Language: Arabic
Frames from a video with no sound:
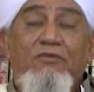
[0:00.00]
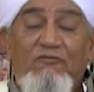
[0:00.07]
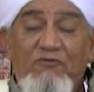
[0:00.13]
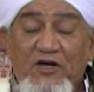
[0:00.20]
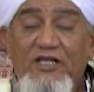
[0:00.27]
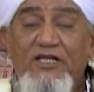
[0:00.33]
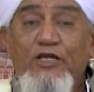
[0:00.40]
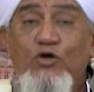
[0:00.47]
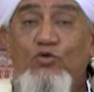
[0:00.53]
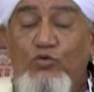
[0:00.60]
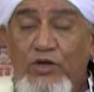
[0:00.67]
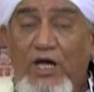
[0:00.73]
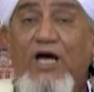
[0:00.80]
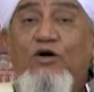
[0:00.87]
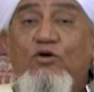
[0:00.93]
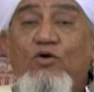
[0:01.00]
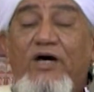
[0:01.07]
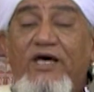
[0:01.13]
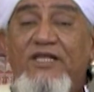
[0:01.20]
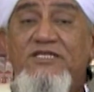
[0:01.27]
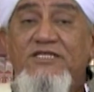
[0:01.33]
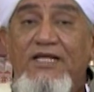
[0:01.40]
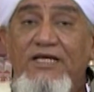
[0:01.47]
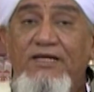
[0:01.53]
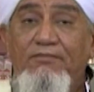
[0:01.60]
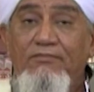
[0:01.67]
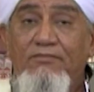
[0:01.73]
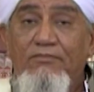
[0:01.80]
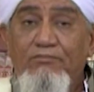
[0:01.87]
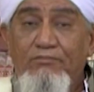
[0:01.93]
فعلا يكون عقله هذا
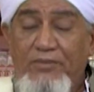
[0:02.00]
سليم